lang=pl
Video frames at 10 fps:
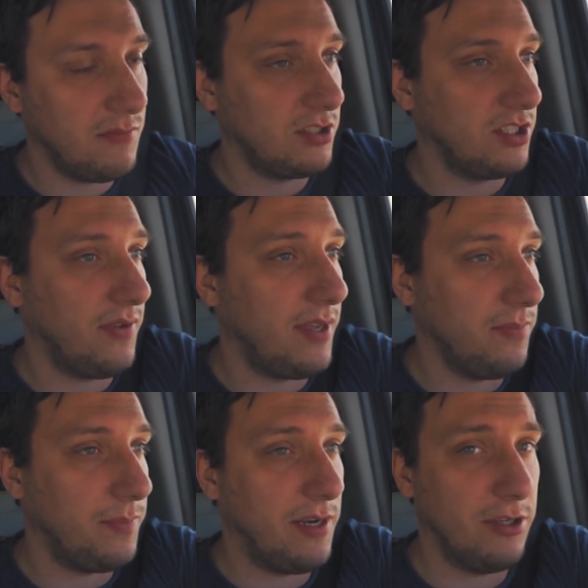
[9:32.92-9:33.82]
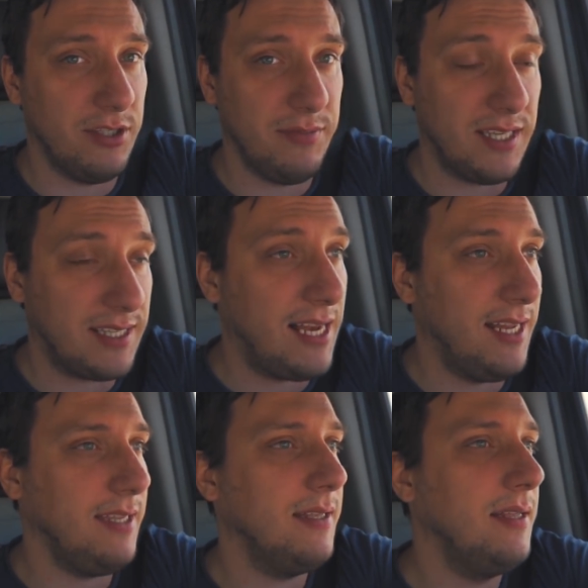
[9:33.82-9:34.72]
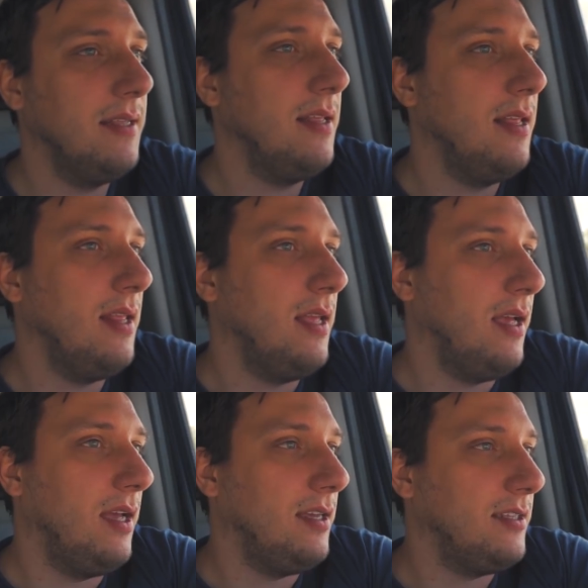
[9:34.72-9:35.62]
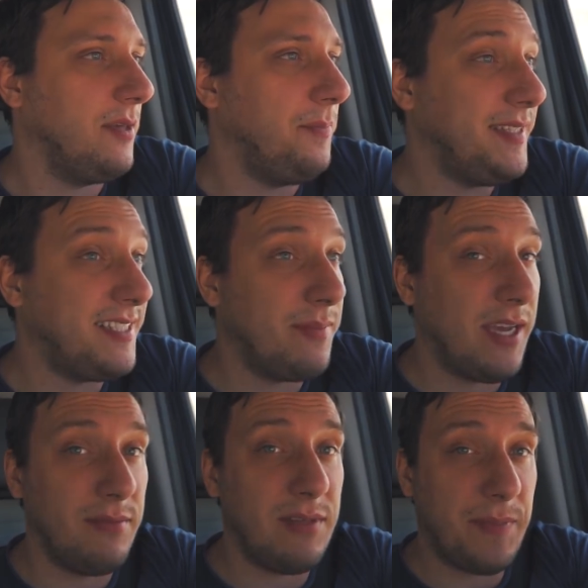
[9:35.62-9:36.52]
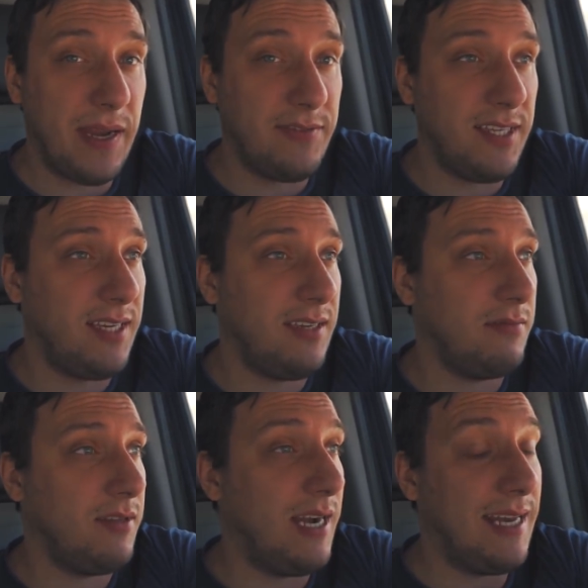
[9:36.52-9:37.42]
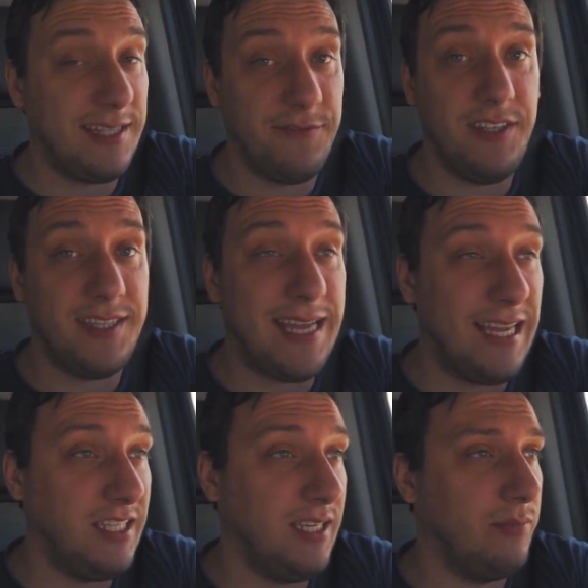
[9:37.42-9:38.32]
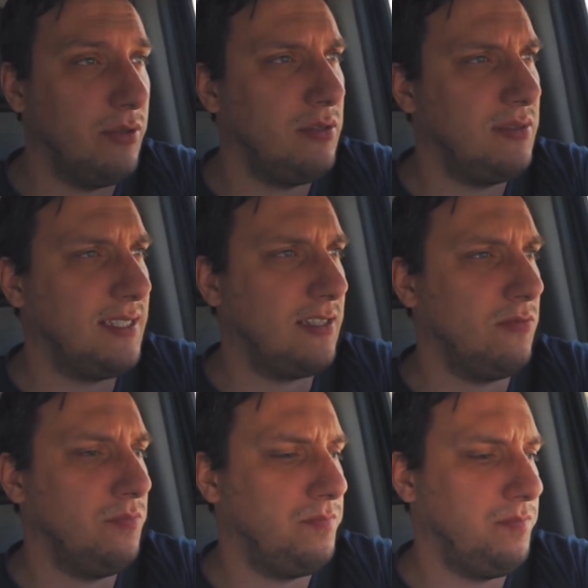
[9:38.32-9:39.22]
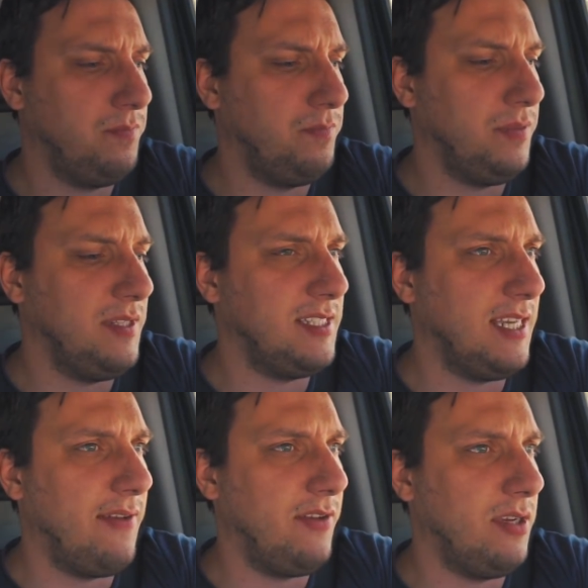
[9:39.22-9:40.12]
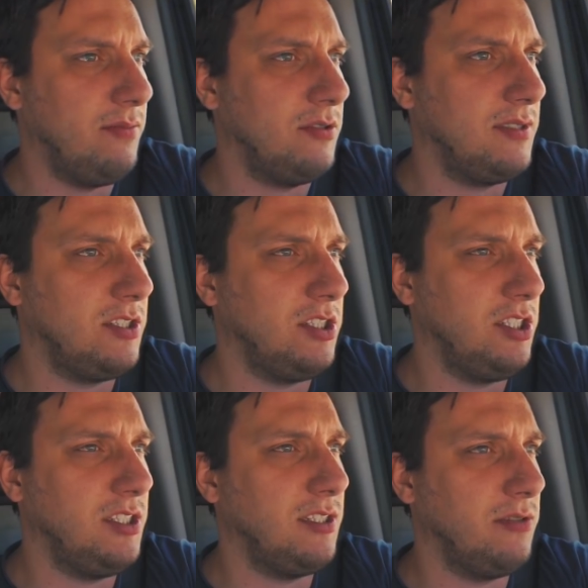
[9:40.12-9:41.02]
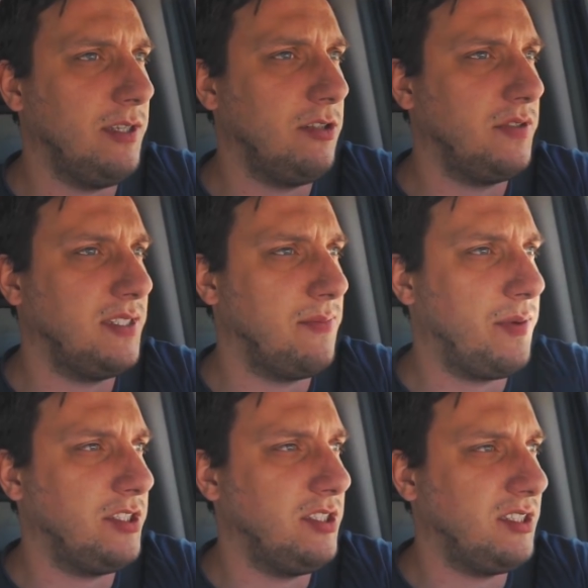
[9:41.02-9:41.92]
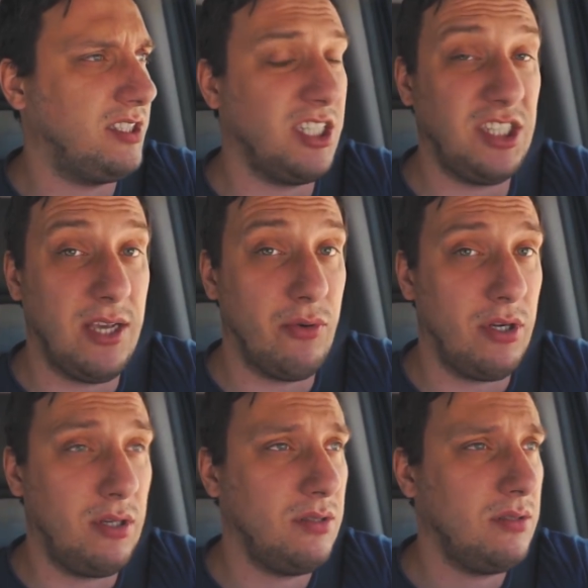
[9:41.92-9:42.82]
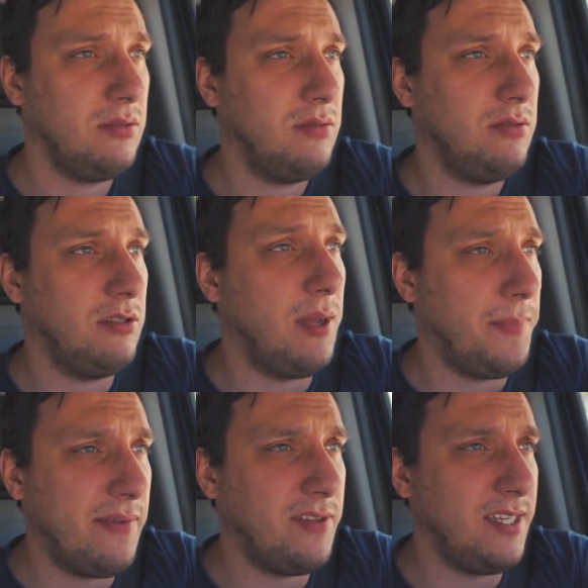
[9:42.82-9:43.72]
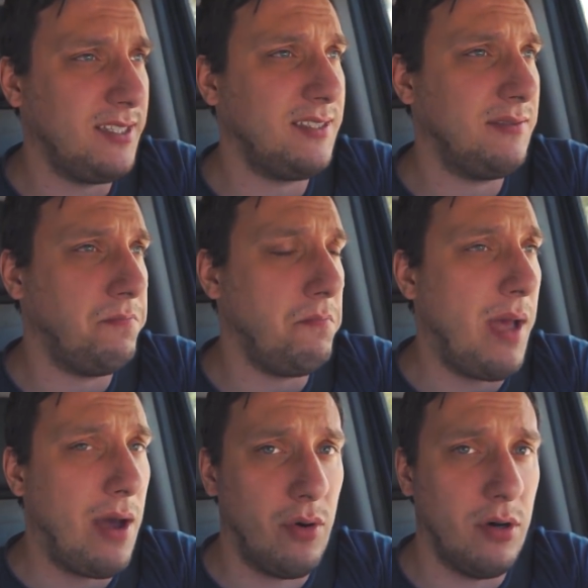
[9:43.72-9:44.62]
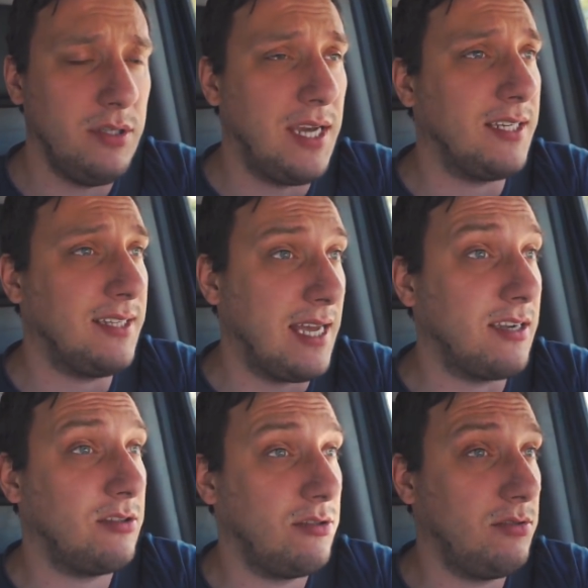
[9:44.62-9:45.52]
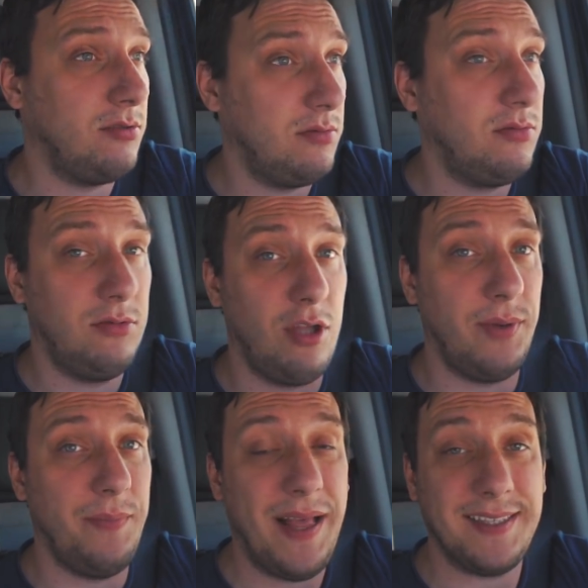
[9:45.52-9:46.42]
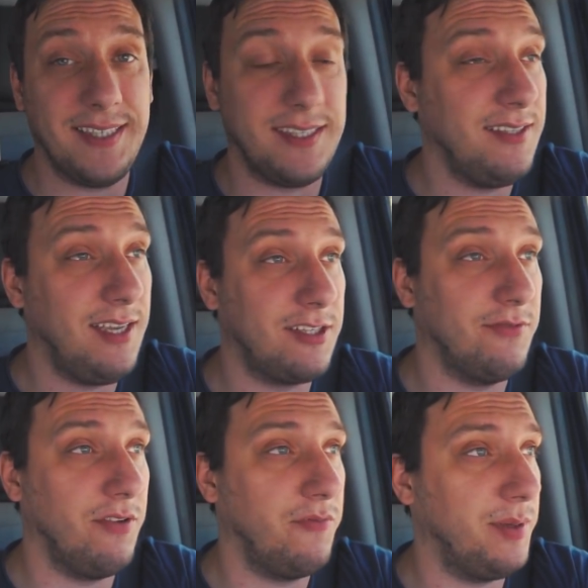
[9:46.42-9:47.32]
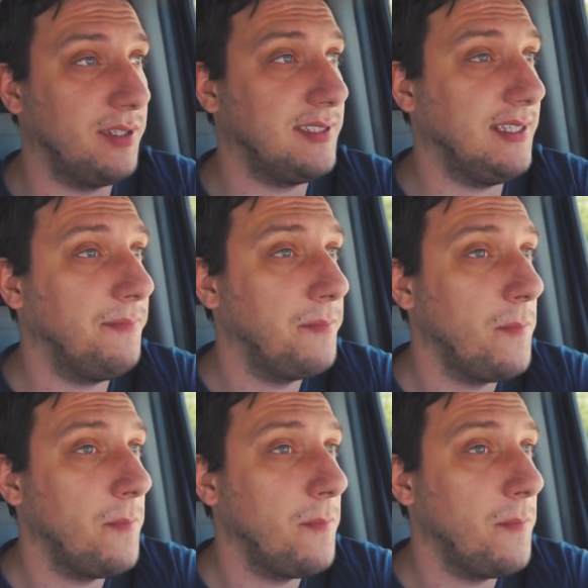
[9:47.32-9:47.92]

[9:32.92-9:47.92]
ogrzewanym, palonym i tak dalej, te pizze mają naprawdę relatywnie tanie, bo za taką pizzę, ja wiem, no ze 30 cm trzeba zapłacić 6 euro, to naprawdę jest mało, jak na tak dobry placek, jak mówią w Polsce.